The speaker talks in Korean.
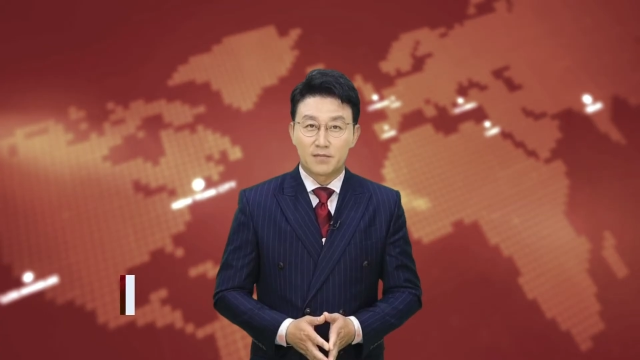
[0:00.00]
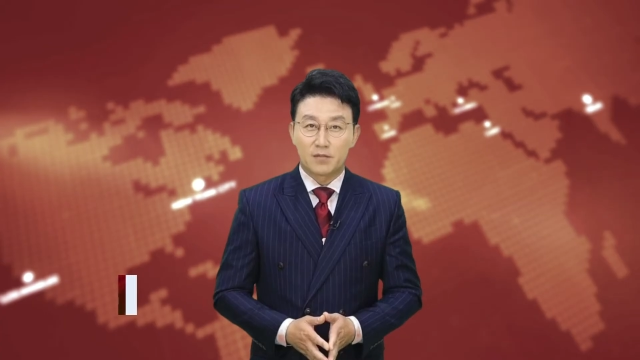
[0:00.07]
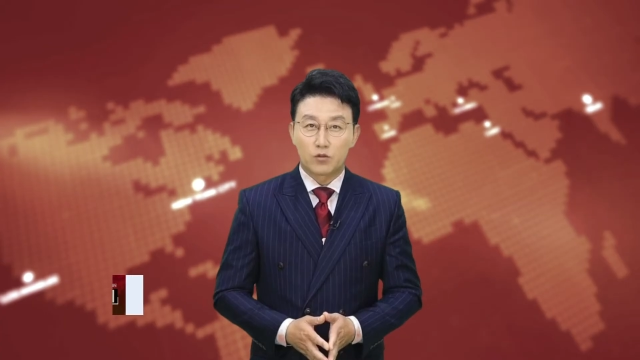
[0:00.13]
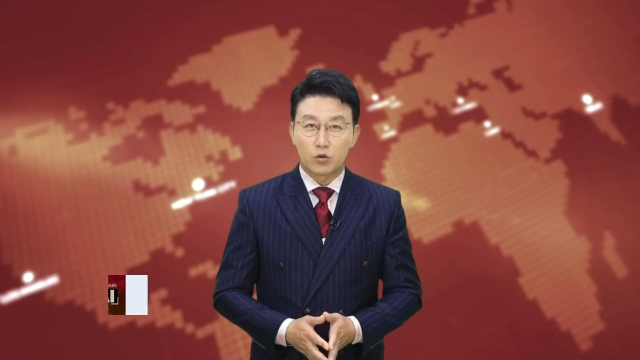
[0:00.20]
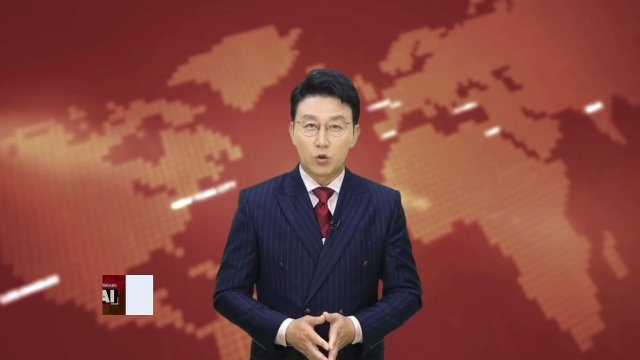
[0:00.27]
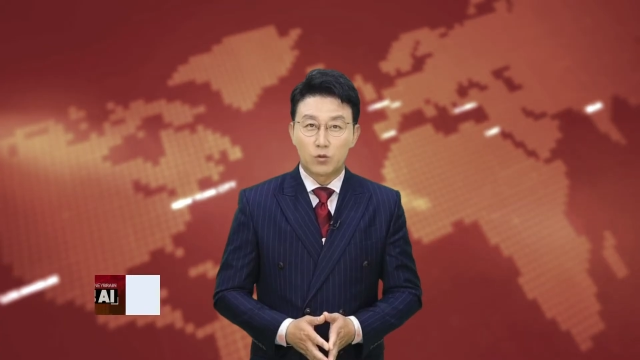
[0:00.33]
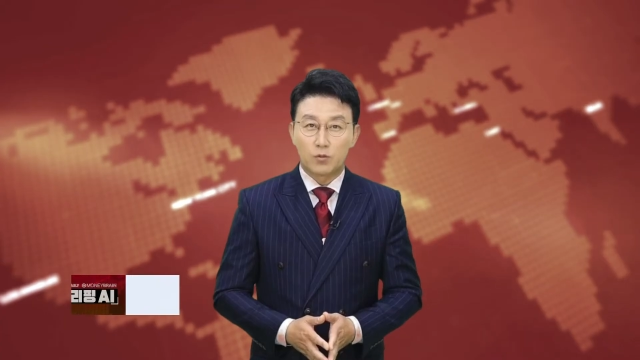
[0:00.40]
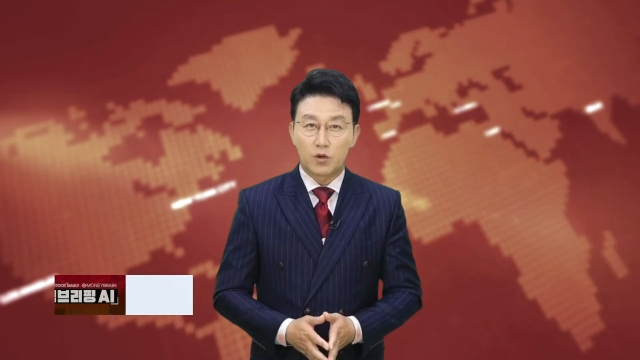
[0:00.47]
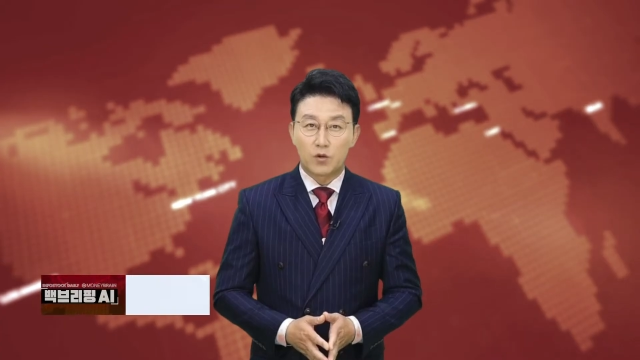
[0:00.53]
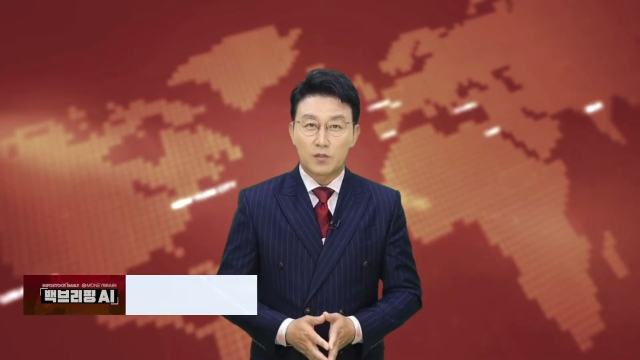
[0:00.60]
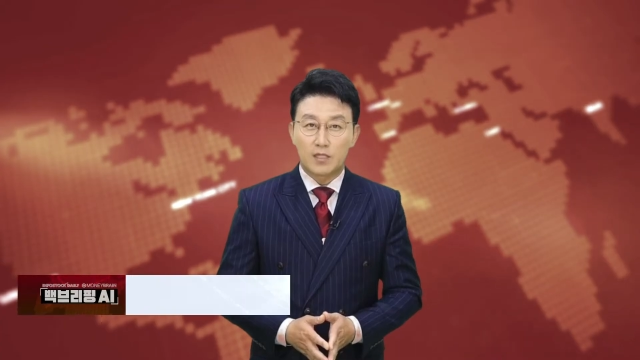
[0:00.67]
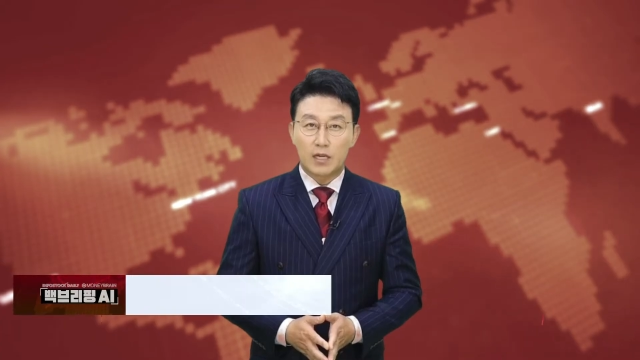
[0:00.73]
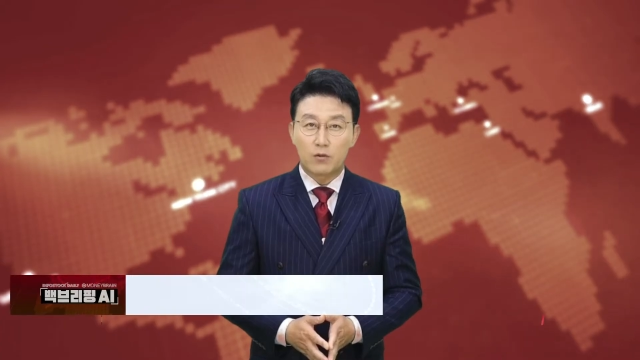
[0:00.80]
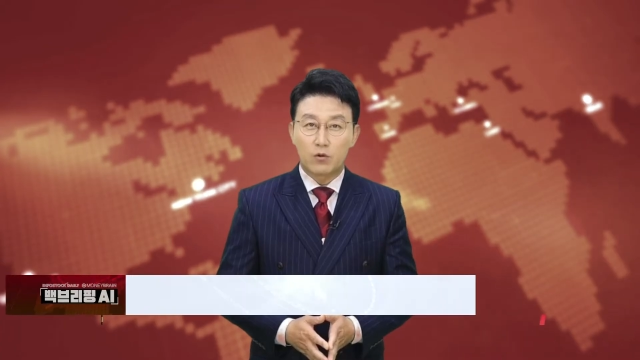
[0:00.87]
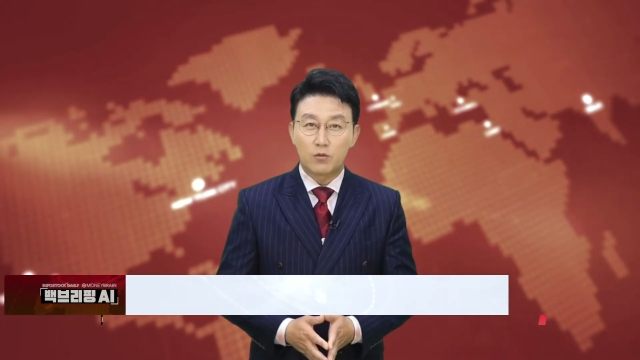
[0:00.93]
송도
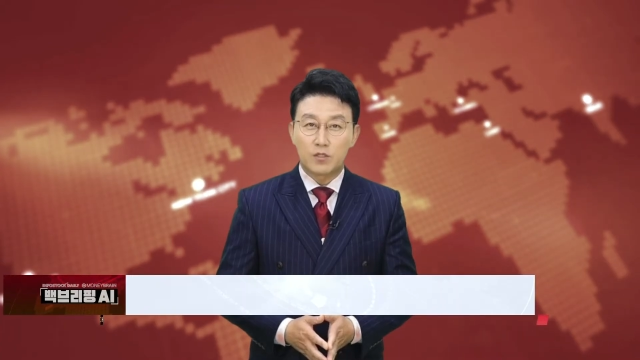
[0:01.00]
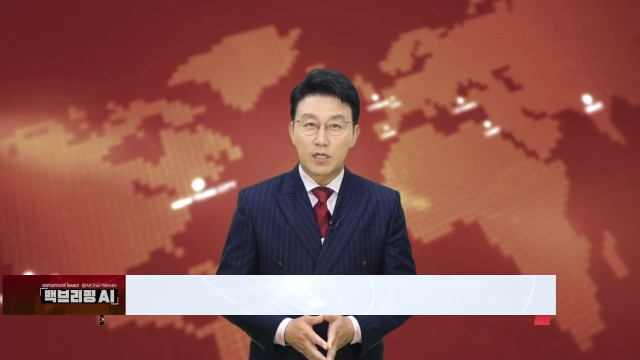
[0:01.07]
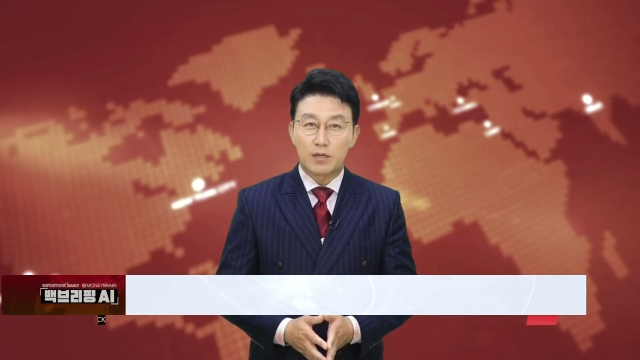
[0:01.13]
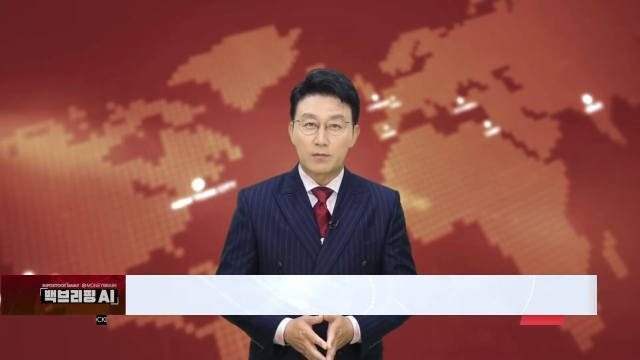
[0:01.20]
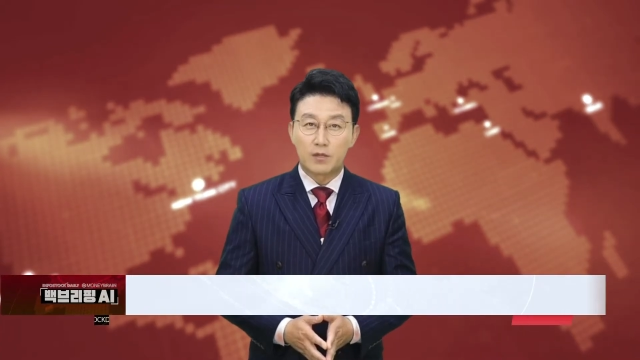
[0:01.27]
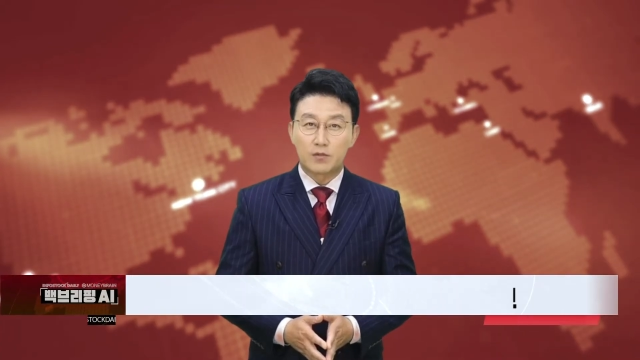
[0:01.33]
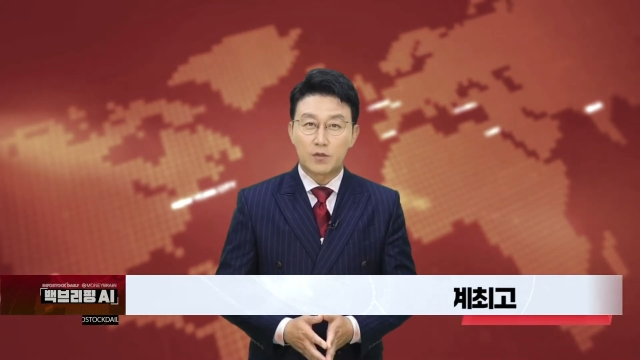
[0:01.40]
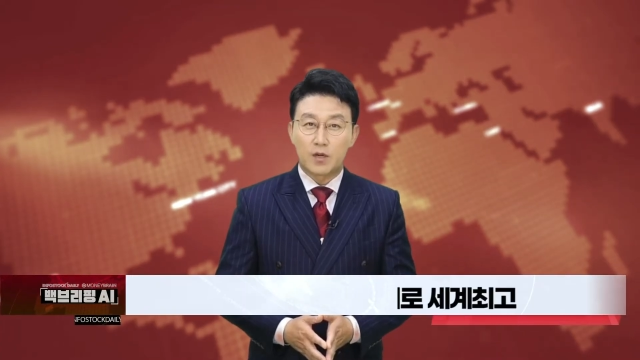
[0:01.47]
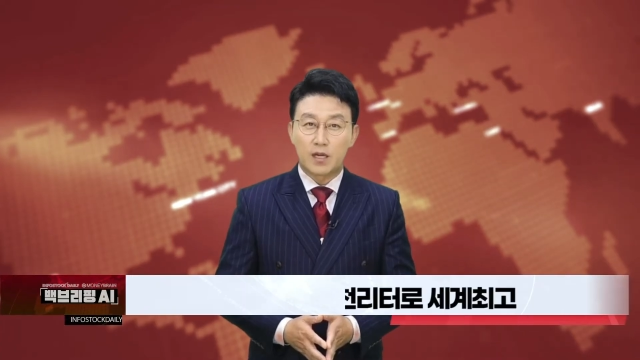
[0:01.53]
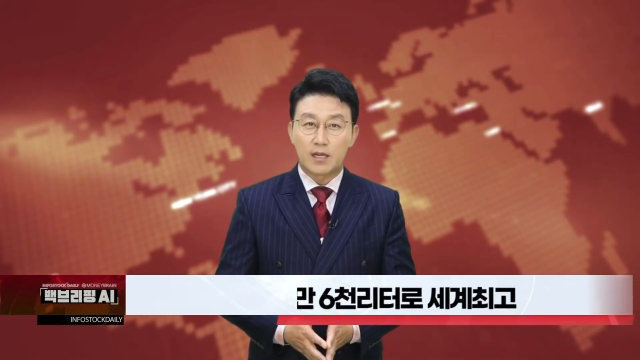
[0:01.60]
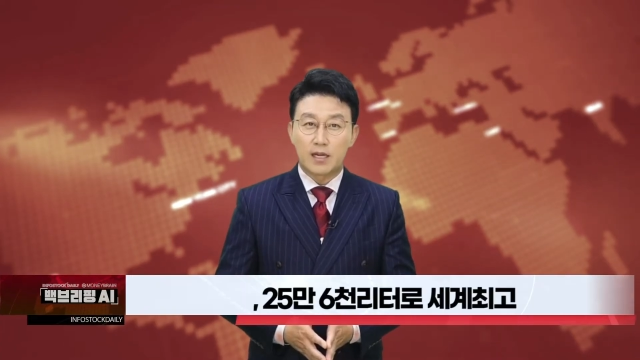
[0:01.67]
사공장 건설에